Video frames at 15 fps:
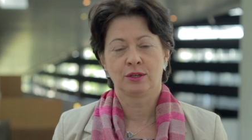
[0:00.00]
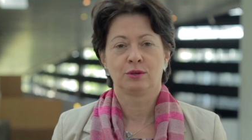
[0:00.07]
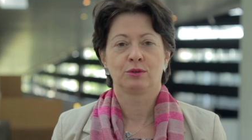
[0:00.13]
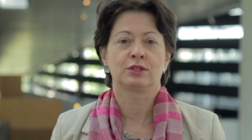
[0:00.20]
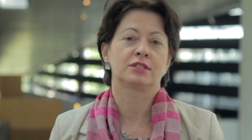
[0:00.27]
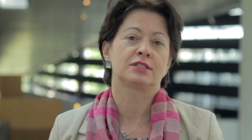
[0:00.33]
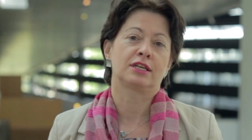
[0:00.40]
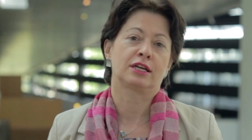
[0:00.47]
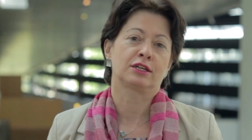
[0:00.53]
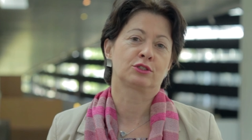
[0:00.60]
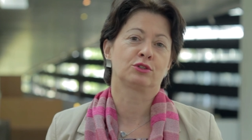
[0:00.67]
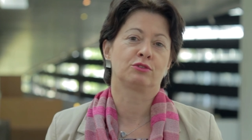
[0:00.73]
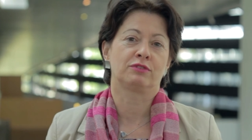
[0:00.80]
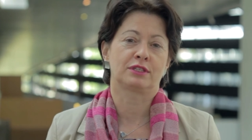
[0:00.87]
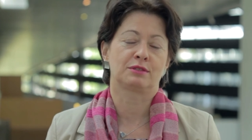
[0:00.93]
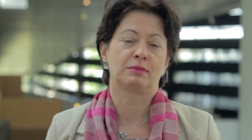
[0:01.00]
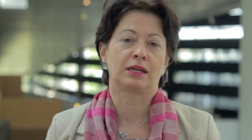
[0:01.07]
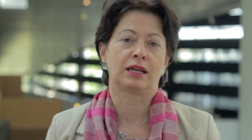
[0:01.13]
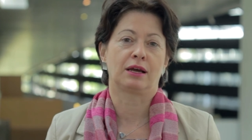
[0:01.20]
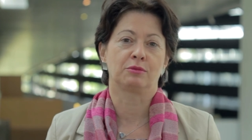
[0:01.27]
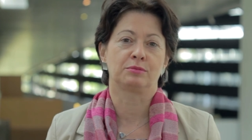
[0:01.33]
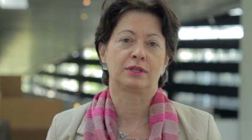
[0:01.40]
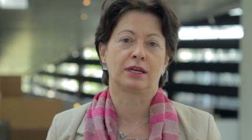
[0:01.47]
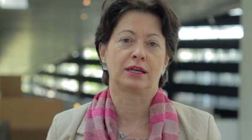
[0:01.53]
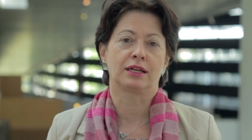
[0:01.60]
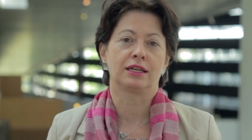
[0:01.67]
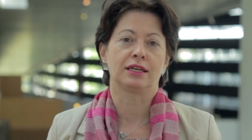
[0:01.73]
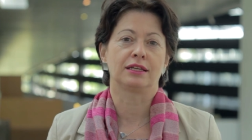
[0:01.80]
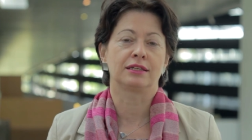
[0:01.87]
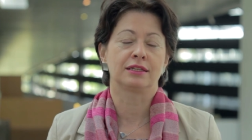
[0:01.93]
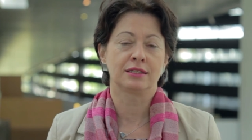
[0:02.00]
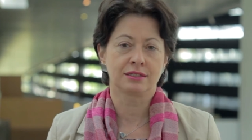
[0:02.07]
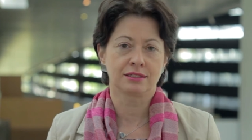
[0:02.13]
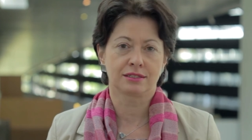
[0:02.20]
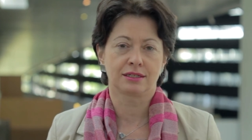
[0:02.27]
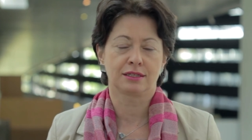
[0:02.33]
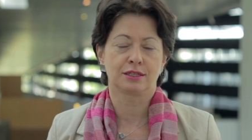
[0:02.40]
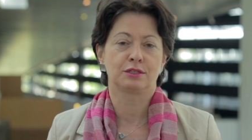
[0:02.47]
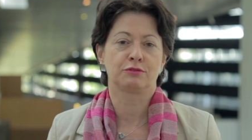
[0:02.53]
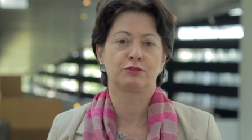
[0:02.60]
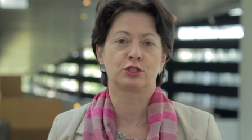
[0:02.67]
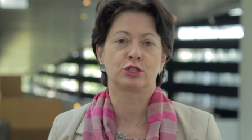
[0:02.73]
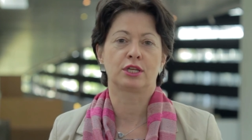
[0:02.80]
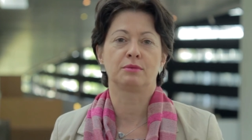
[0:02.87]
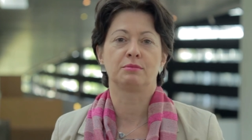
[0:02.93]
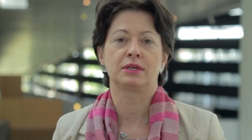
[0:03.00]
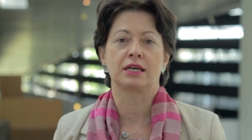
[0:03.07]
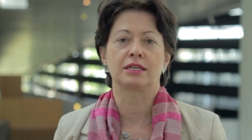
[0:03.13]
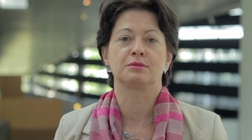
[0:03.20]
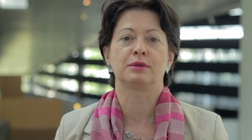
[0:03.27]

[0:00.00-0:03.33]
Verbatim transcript: und das sagt schon, was mein Hauptanliegen ist. Ich verstehe mich als